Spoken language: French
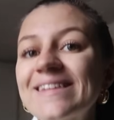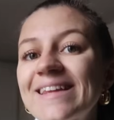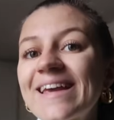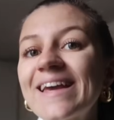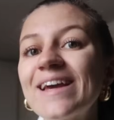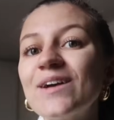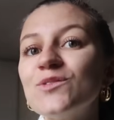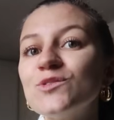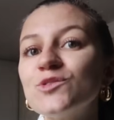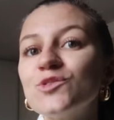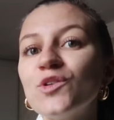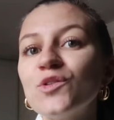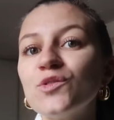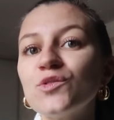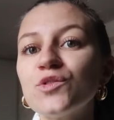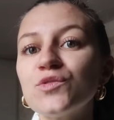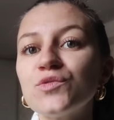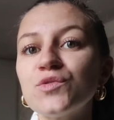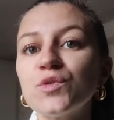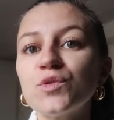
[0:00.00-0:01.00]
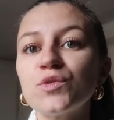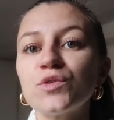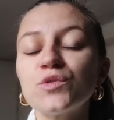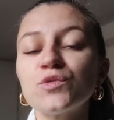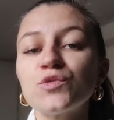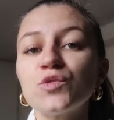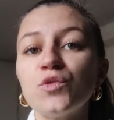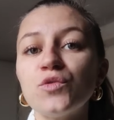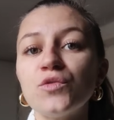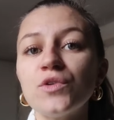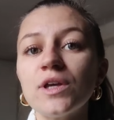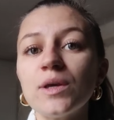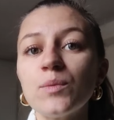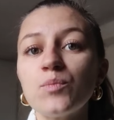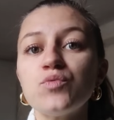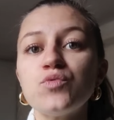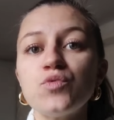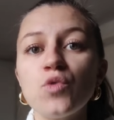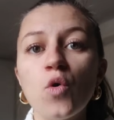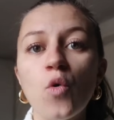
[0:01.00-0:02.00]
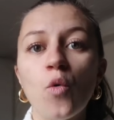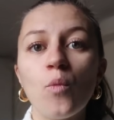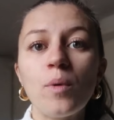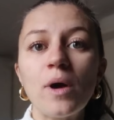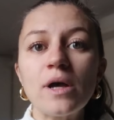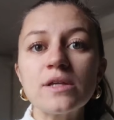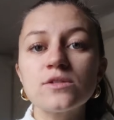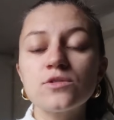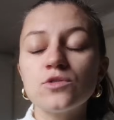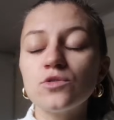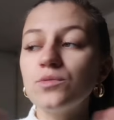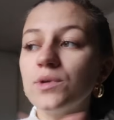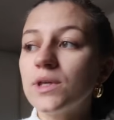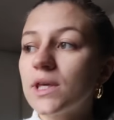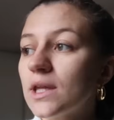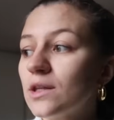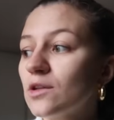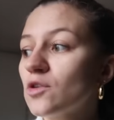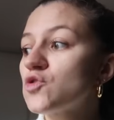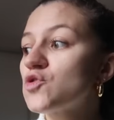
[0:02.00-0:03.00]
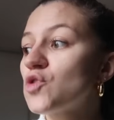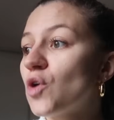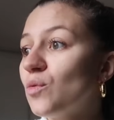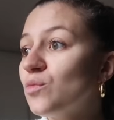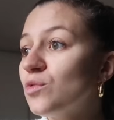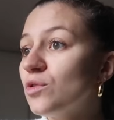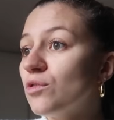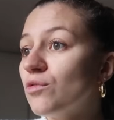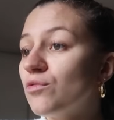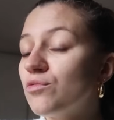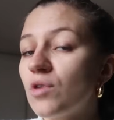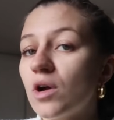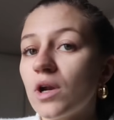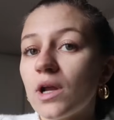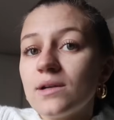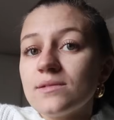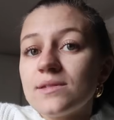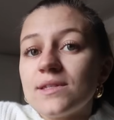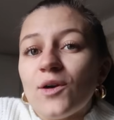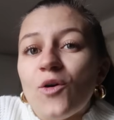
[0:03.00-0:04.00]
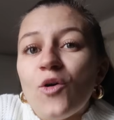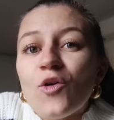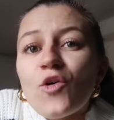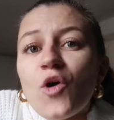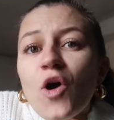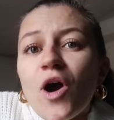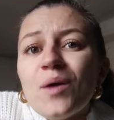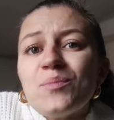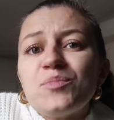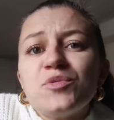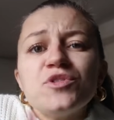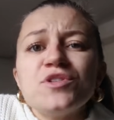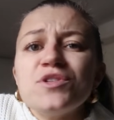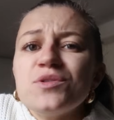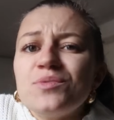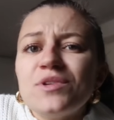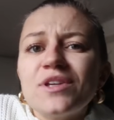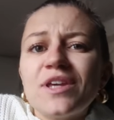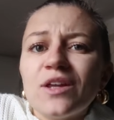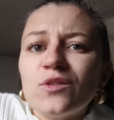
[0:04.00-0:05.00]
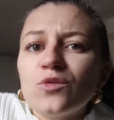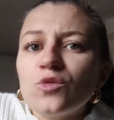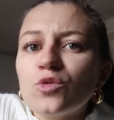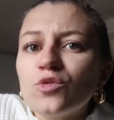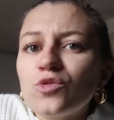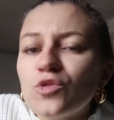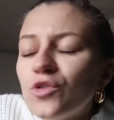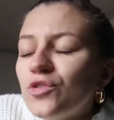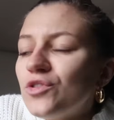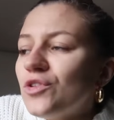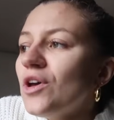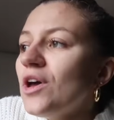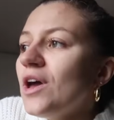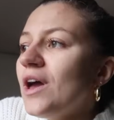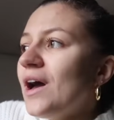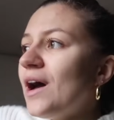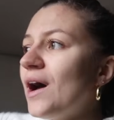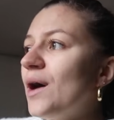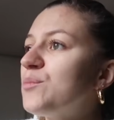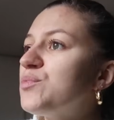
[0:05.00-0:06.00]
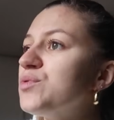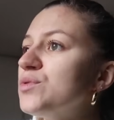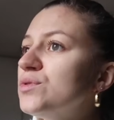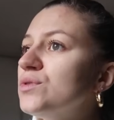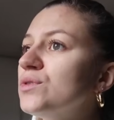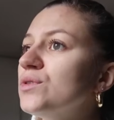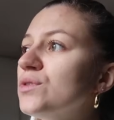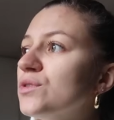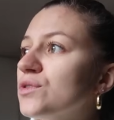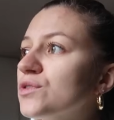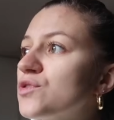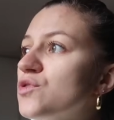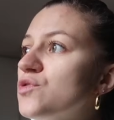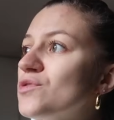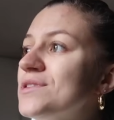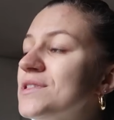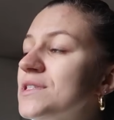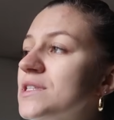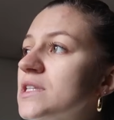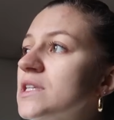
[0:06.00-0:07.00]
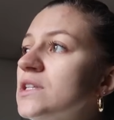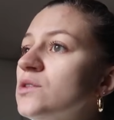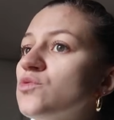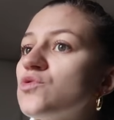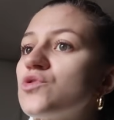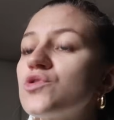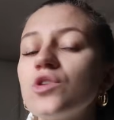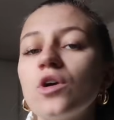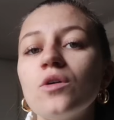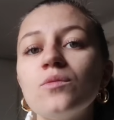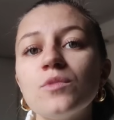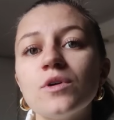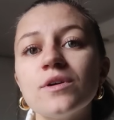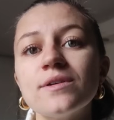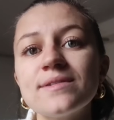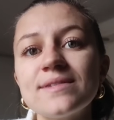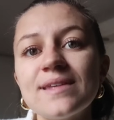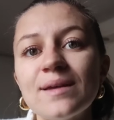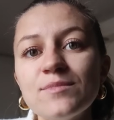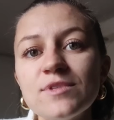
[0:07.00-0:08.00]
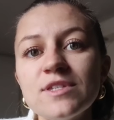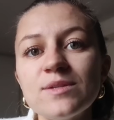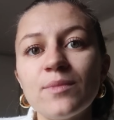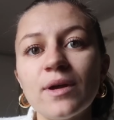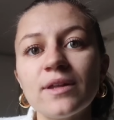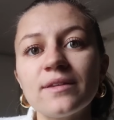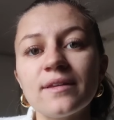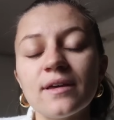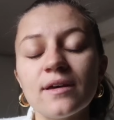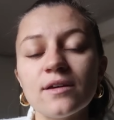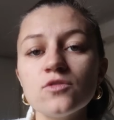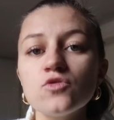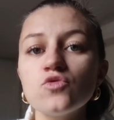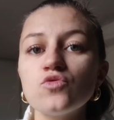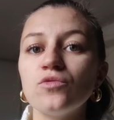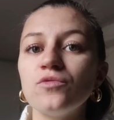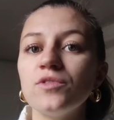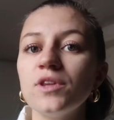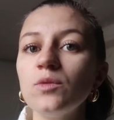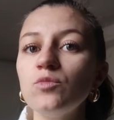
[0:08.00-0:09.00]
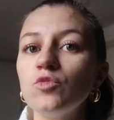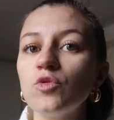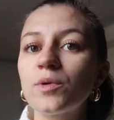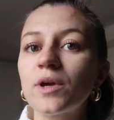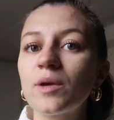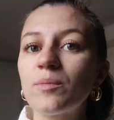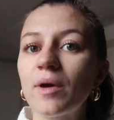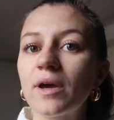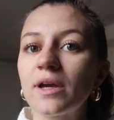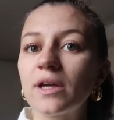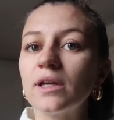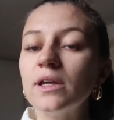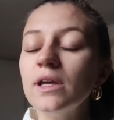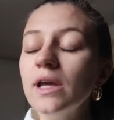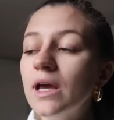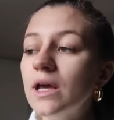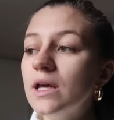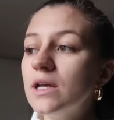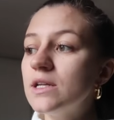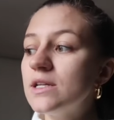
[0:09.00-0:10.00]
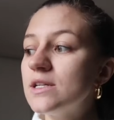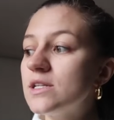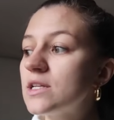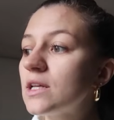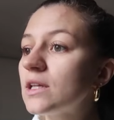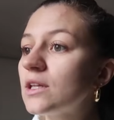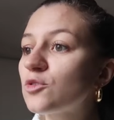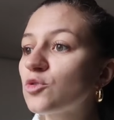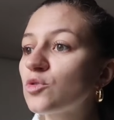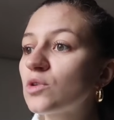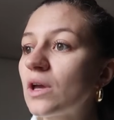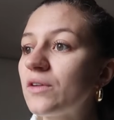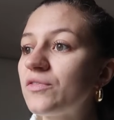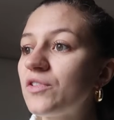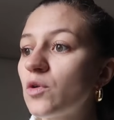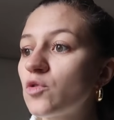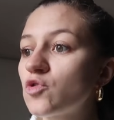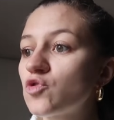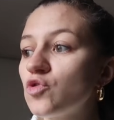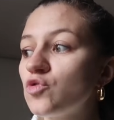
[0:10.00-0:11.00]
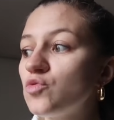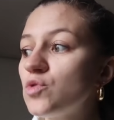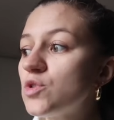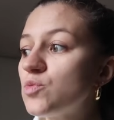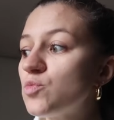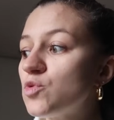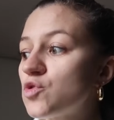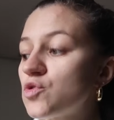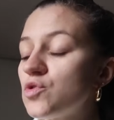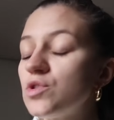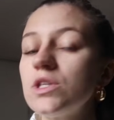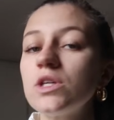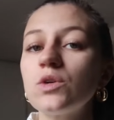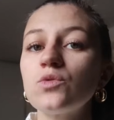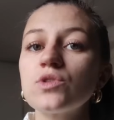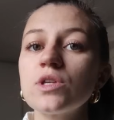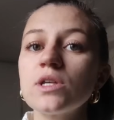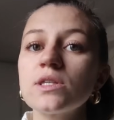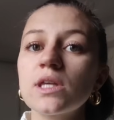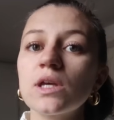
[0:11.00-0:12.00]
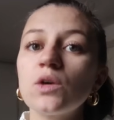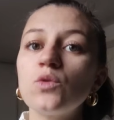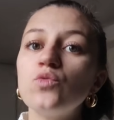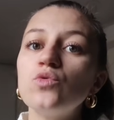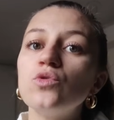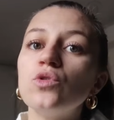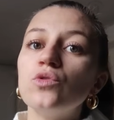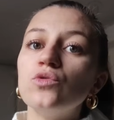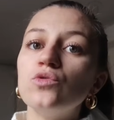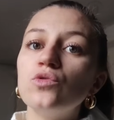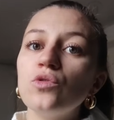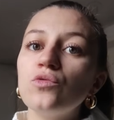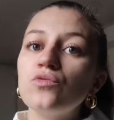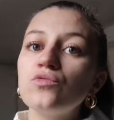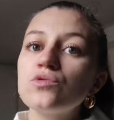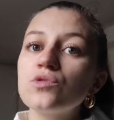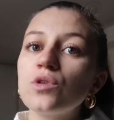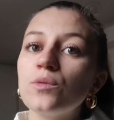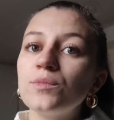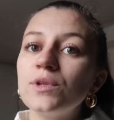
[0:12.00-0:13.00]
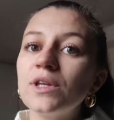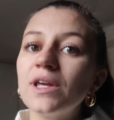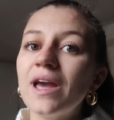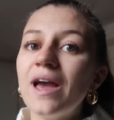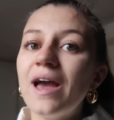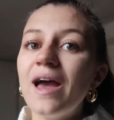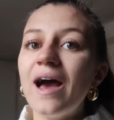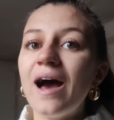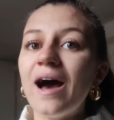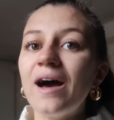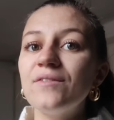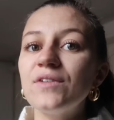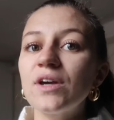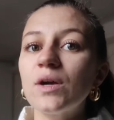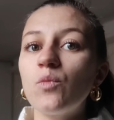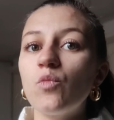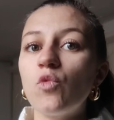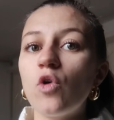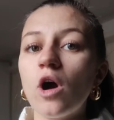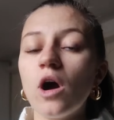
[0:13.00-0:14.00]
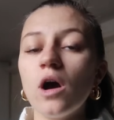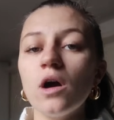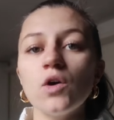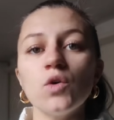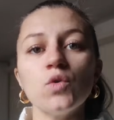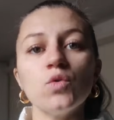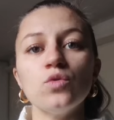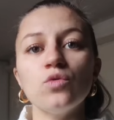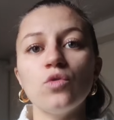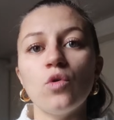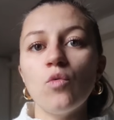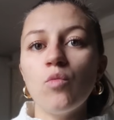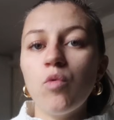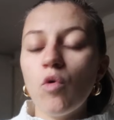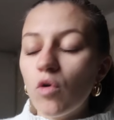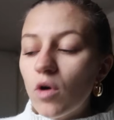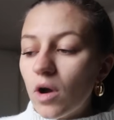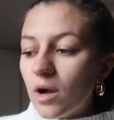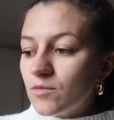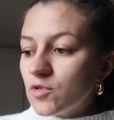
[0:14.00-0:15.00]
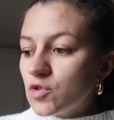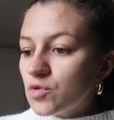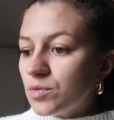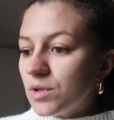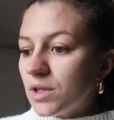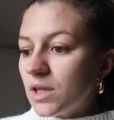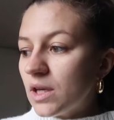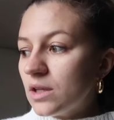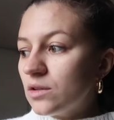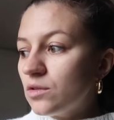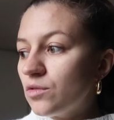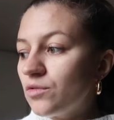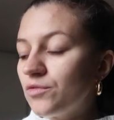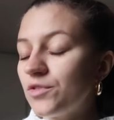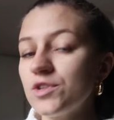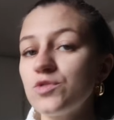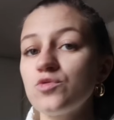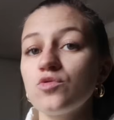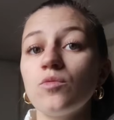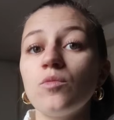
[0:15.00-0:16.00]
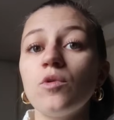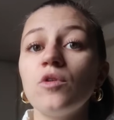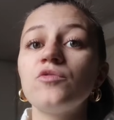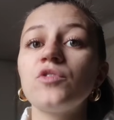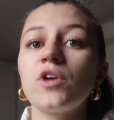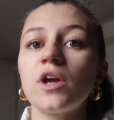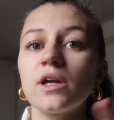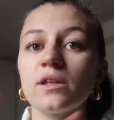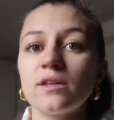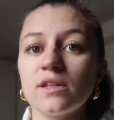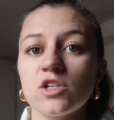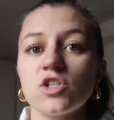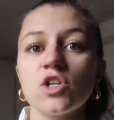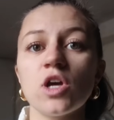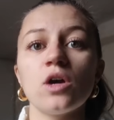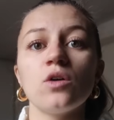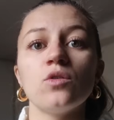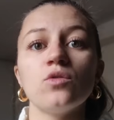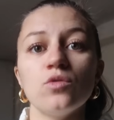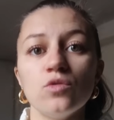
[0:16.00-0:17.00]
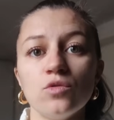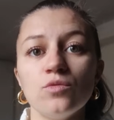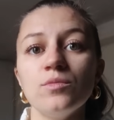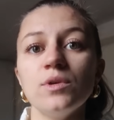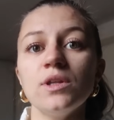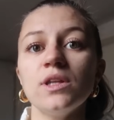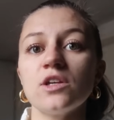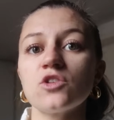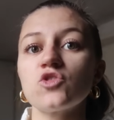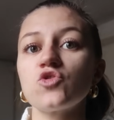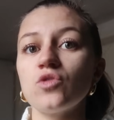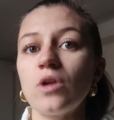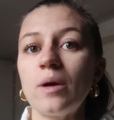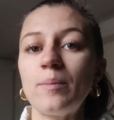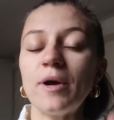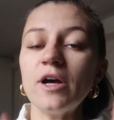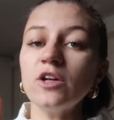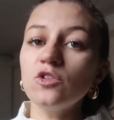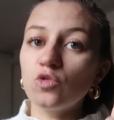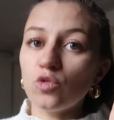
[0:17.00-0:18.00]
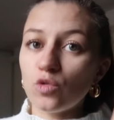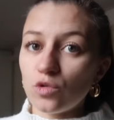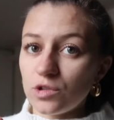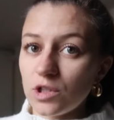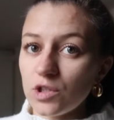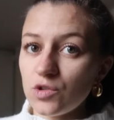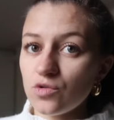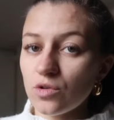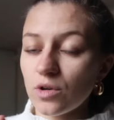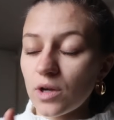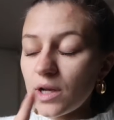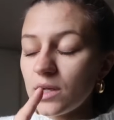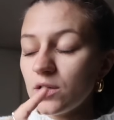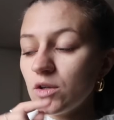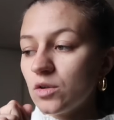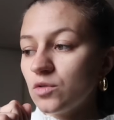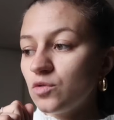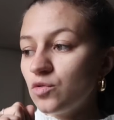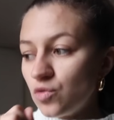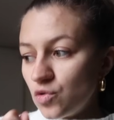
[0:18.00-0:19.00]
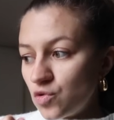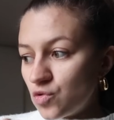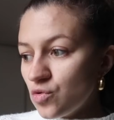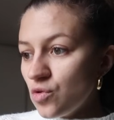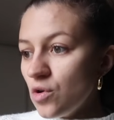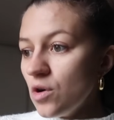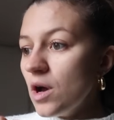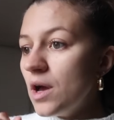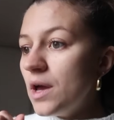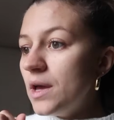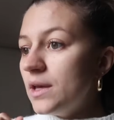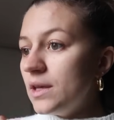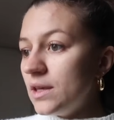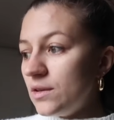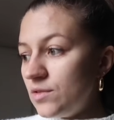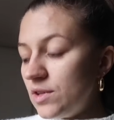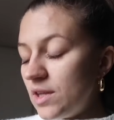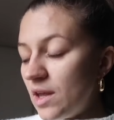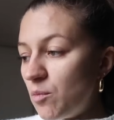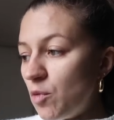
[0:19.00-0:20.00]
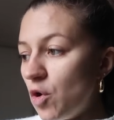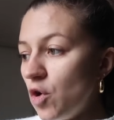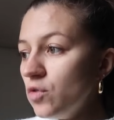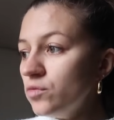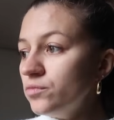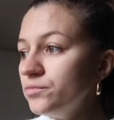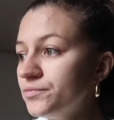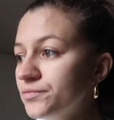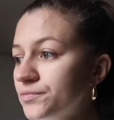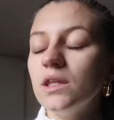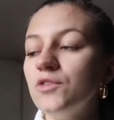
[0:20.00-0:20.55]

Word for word: Très contente de vous retrouver pour qu'on passe le week-end ensemble. Voilà, c'est encore un petit week-end d'automne un peu euh, cosy. Nous sommes samedi matin, je viens de me préparer j'ai des trucs à faire aujourd'hui, je me suis dit que ça serait cool de vous emmener avec moi euh, au programme du week-end. On va sûrement faire déjà euh, le ménage de l'appart au naturel toujours, évidemment.